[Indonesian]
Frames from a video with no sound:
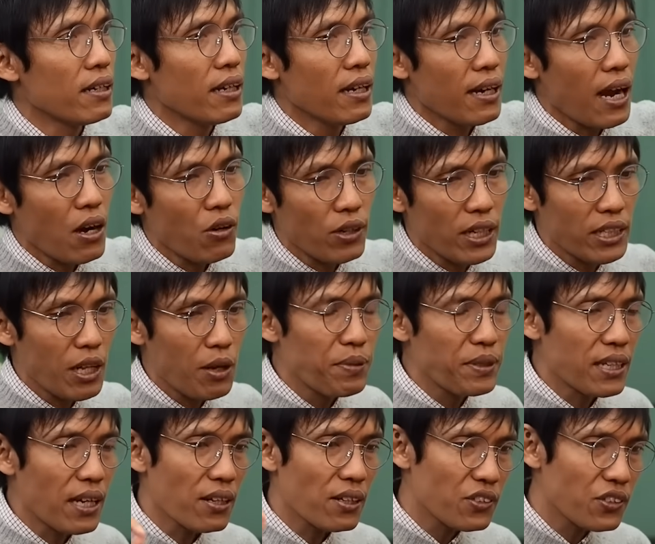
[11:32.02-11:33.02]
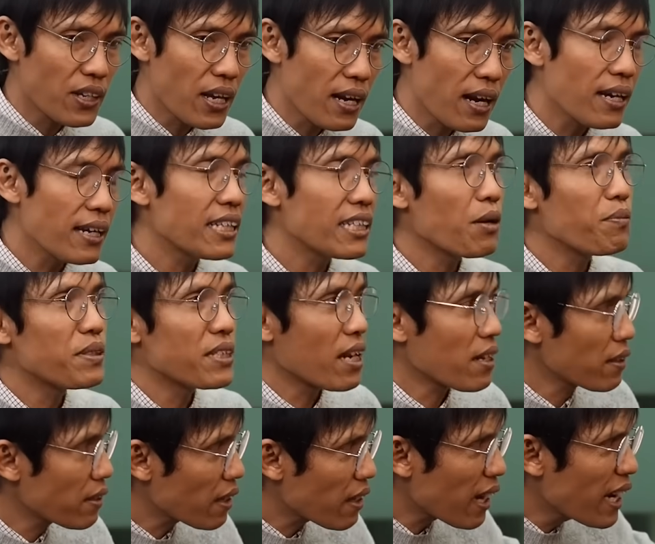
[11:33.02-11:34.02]
Kalau kita bicara sejarah, kita bicara
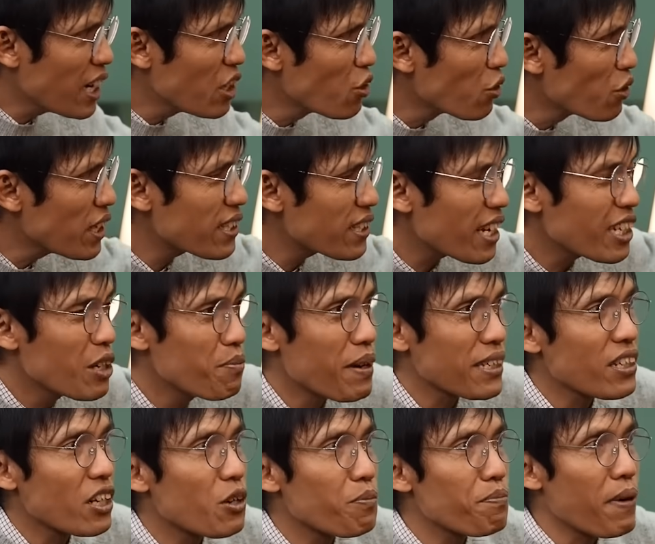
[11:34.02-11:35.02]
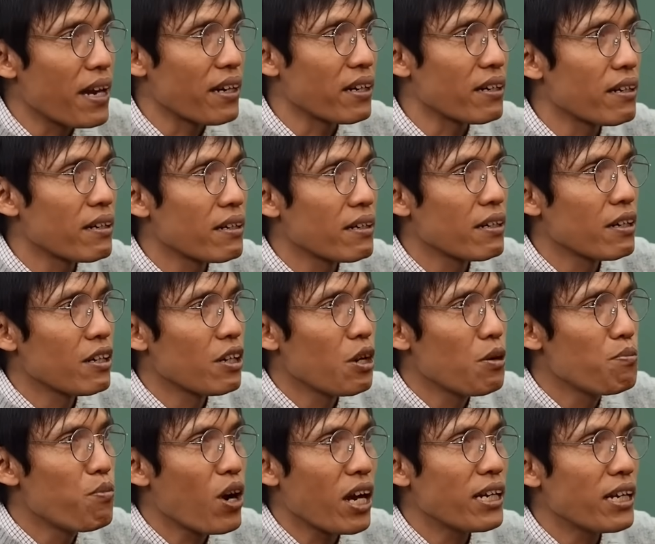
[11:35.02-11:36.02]
tentang Indonesia di masa depan.
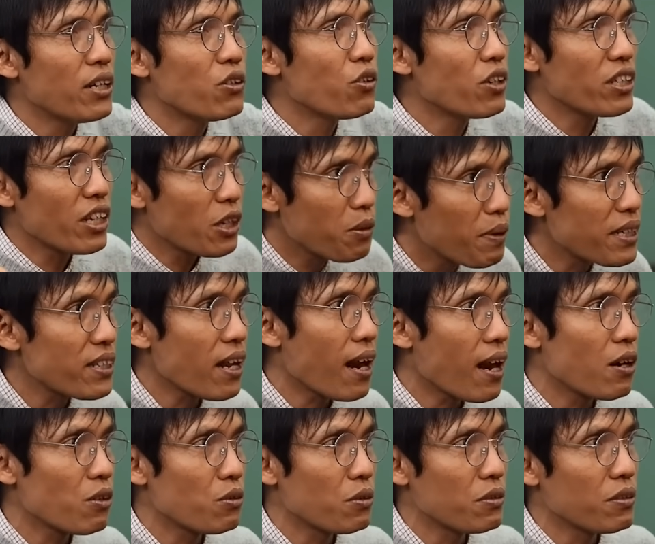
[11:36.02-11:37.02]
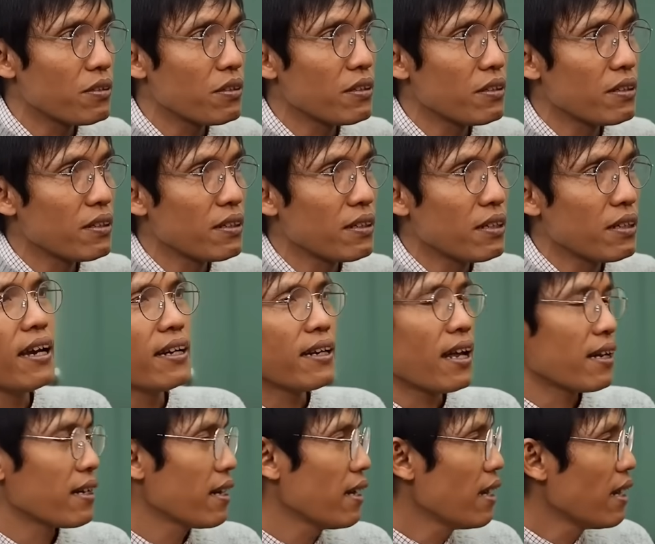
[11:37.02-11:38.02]
Bukan Indonesia di masa lalu. Dan
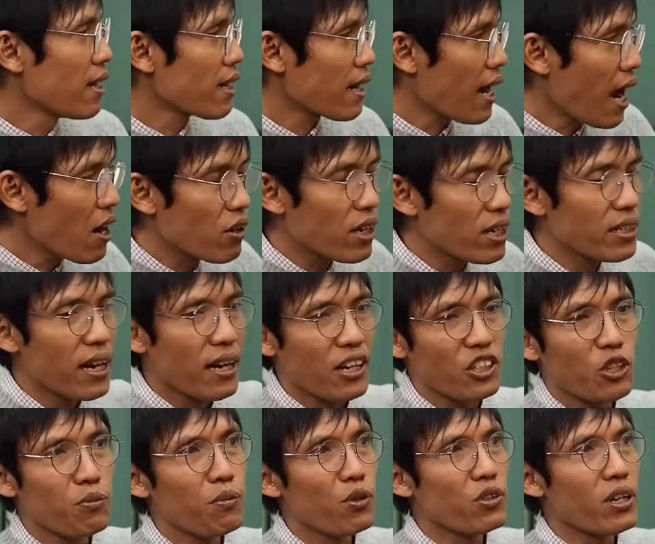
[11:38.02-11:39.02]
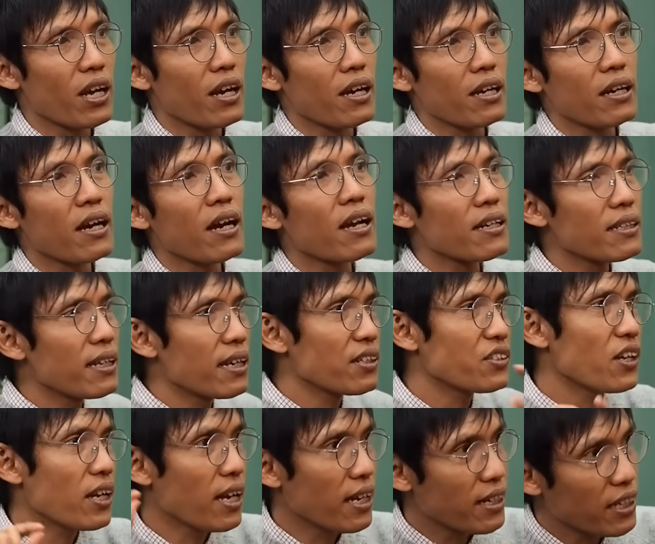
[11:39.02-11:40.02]
kalau generasi muda ngerti
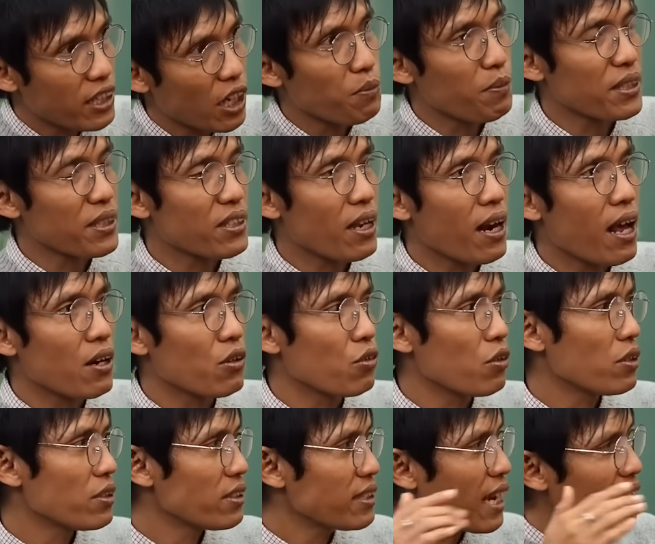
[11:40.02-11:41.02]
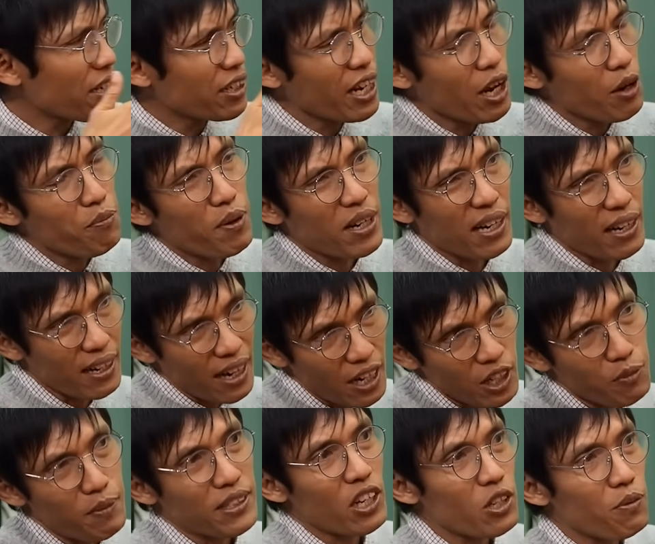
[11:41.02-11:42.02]
kejayaan kita di masa lalu, cara dia bergerak di
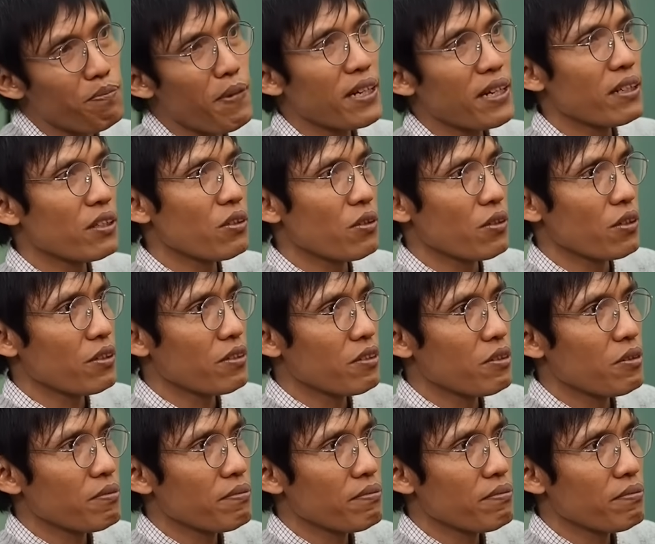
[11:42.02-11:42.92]
masa depan itu, hmm.